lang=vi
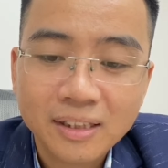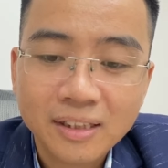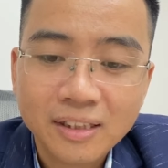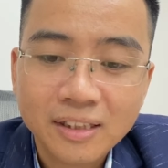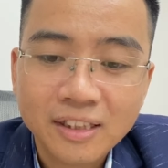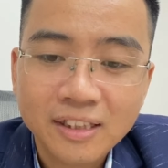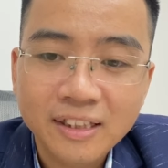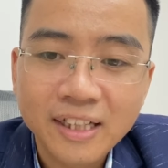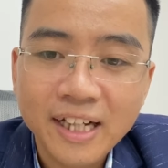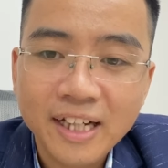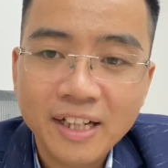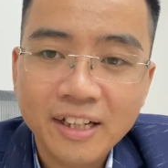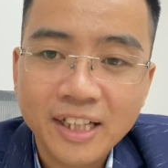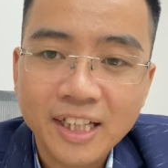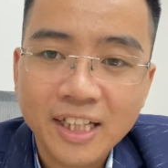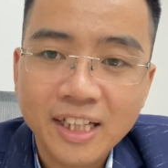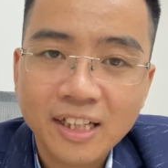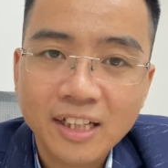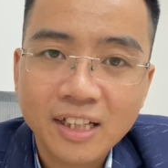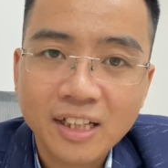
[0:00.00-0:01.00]
thì
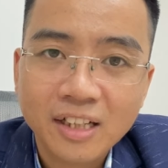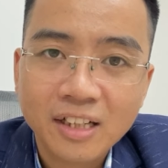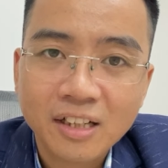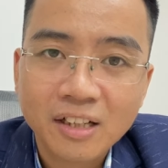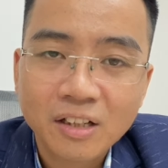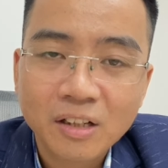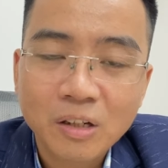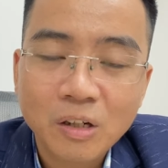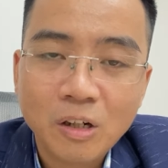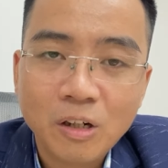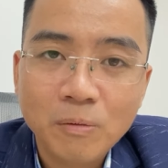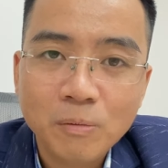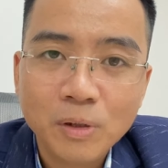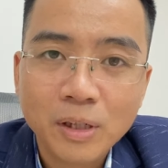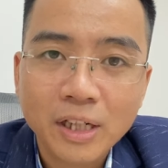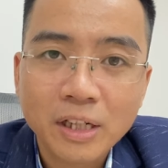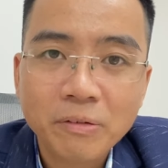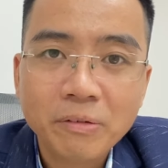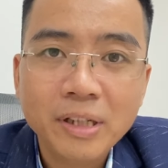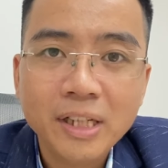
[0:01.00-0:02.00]
để có một
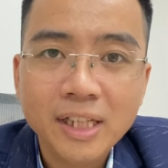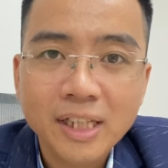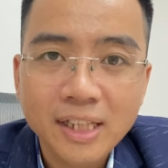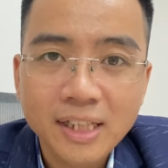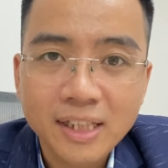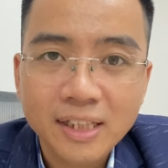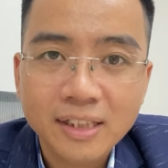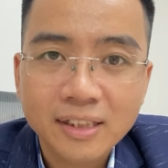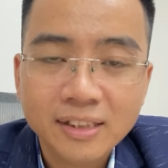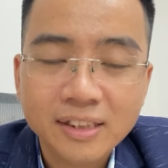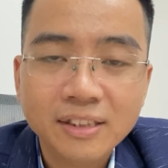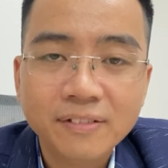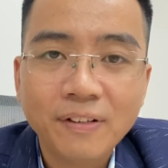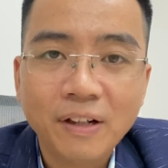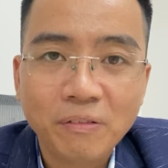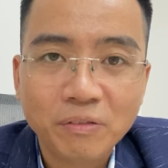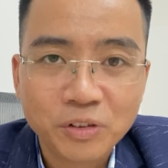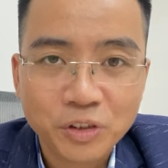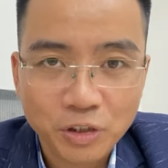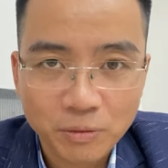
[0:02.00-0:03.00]
cái quỹ dự
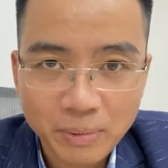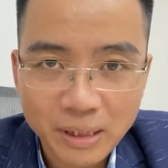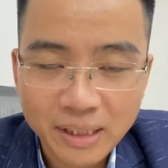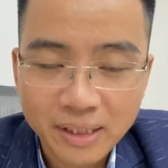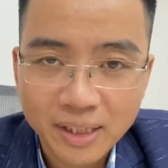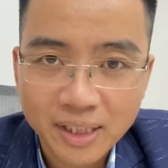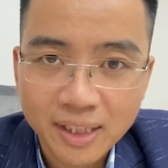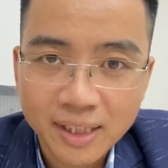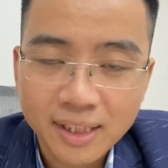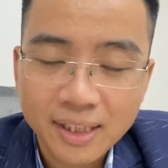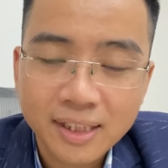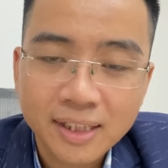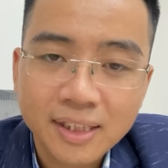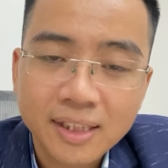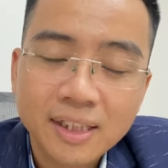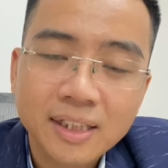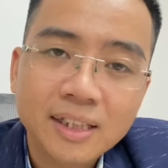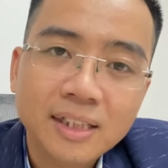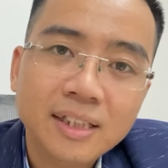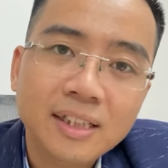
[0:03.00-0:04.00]
phòng cho mình
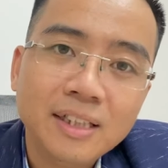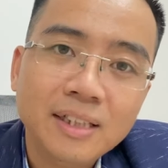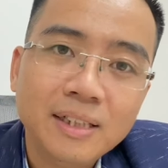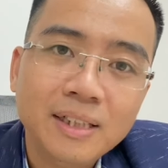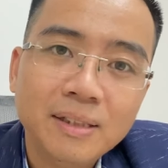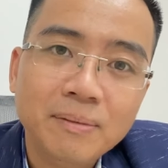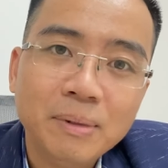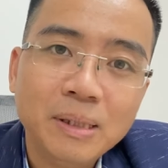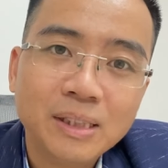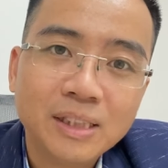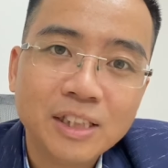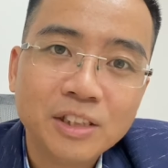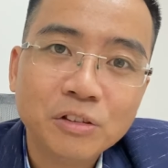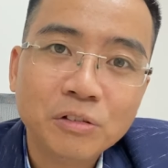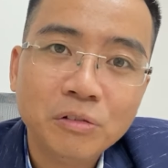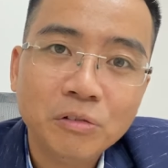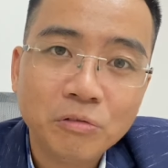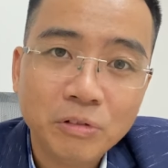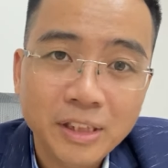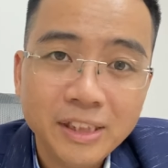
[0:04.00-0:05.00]
thì mình sẽ
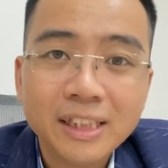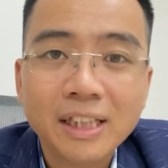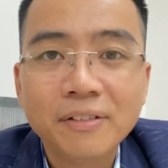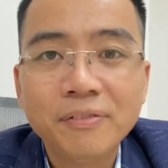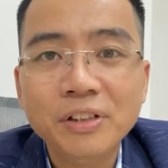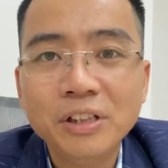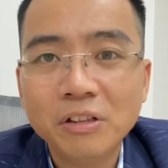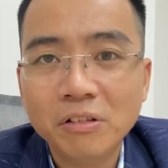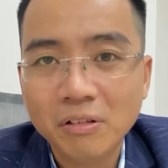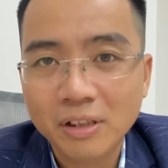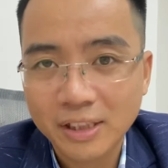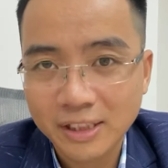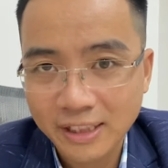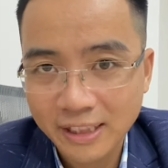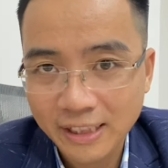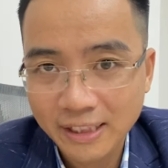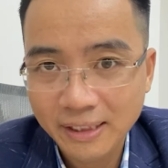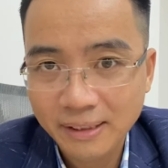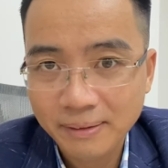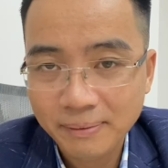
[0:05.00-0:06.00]
dùng quỹ trái phiếu là
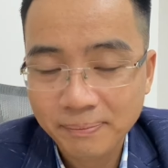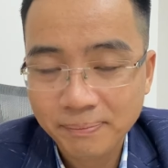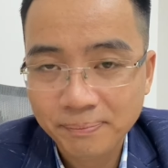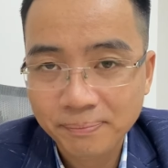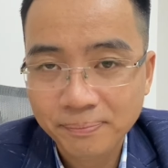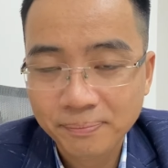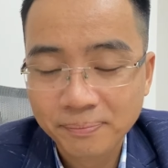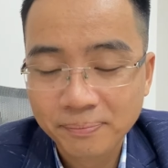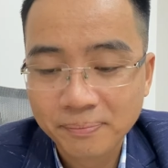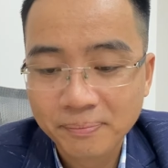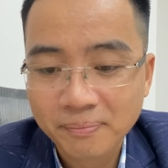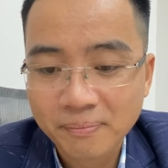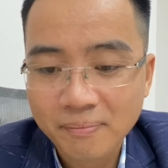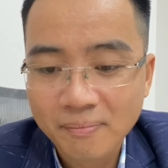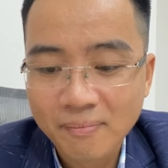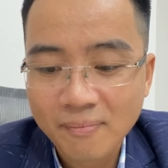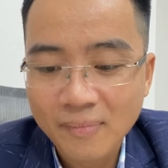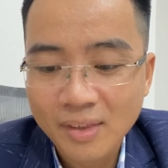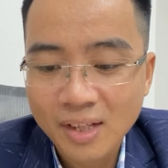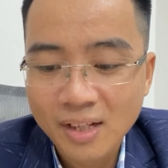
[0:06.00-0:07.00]
chính
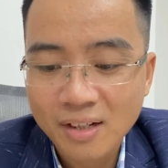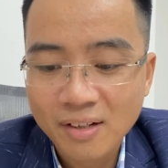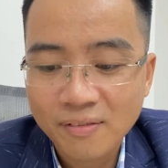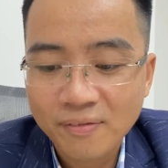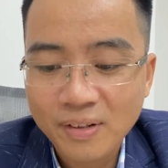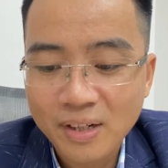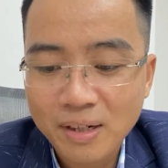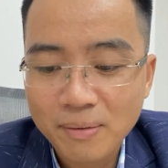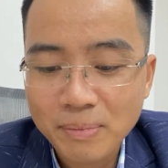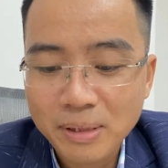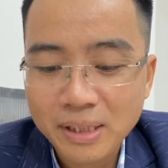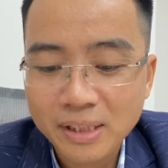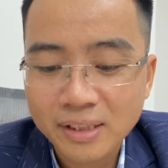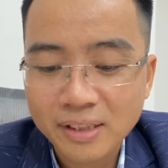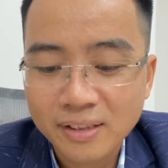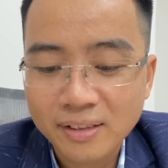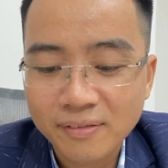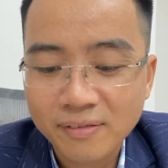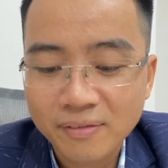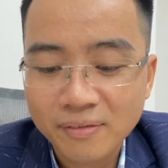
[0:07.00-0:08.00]
và
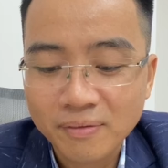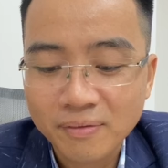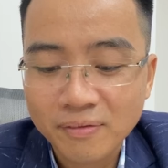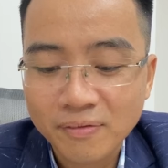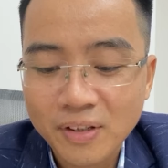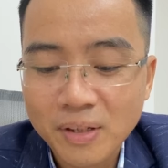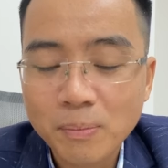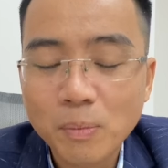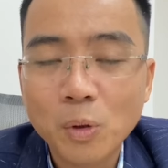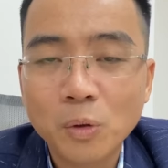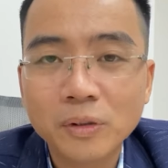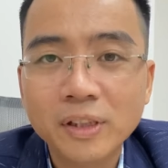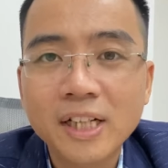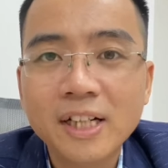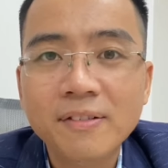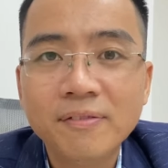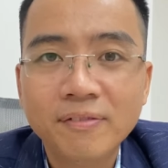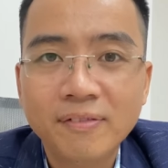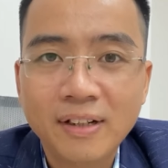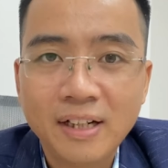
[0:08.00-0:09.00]
mình phân bổ
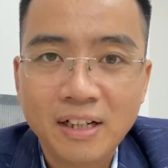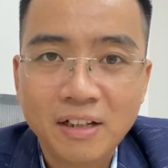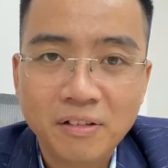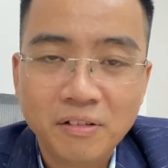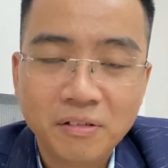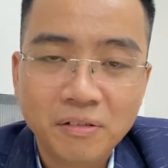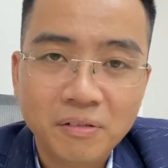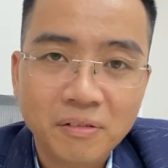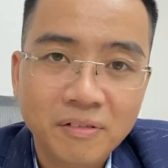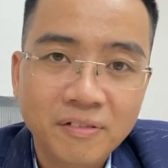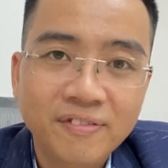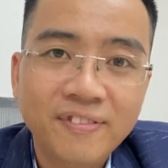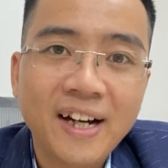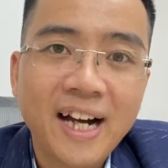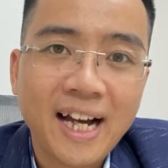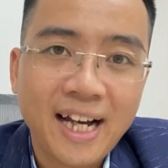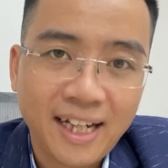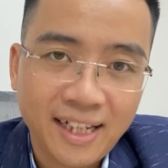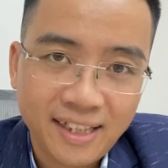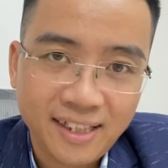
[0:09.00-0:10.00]
thêm vào
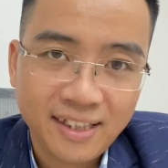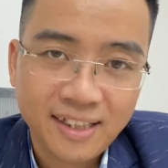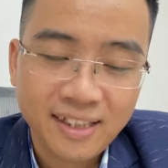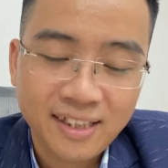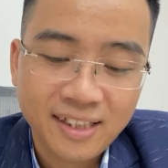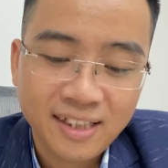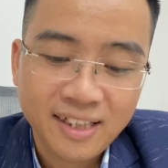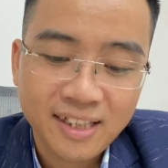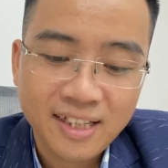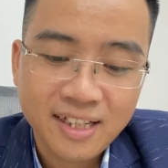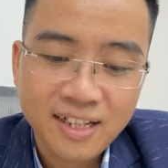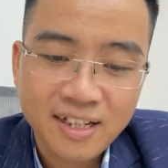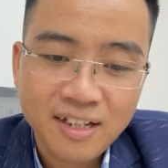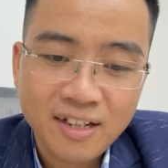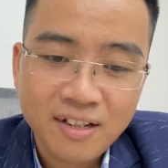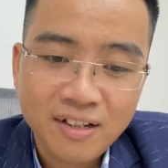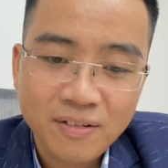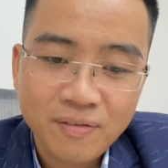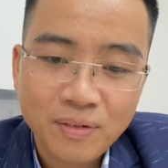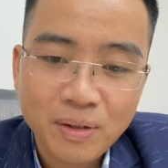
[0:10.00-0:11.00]
vàng
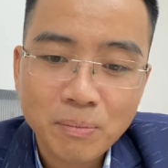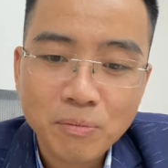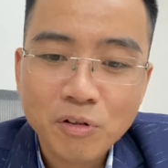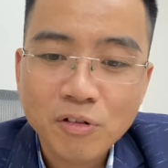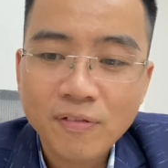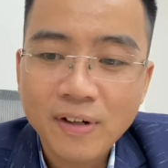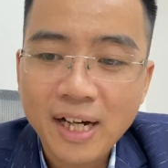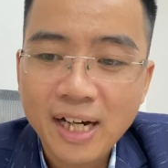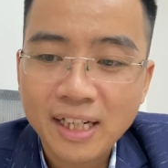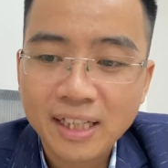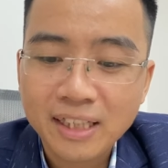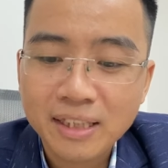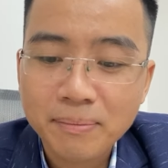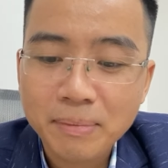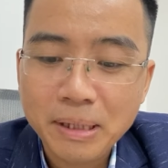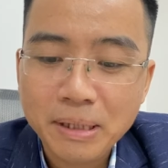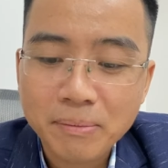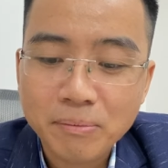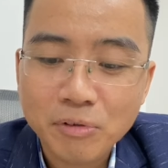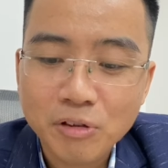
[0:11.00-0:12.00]
và mua vàng thì
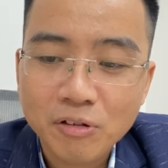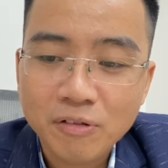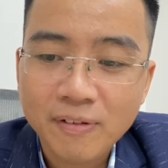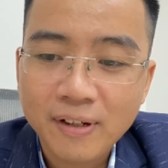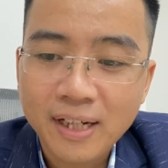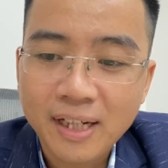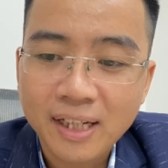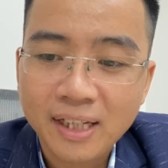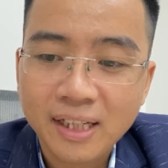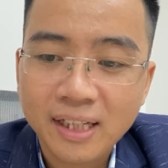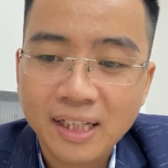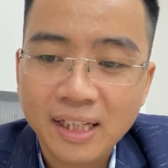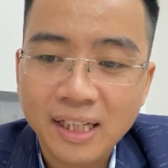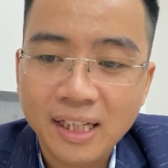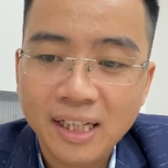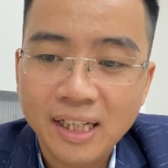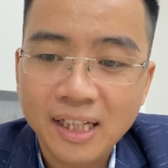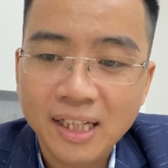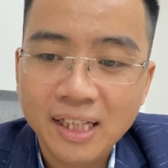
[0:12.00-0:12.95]
mình mua vàng à,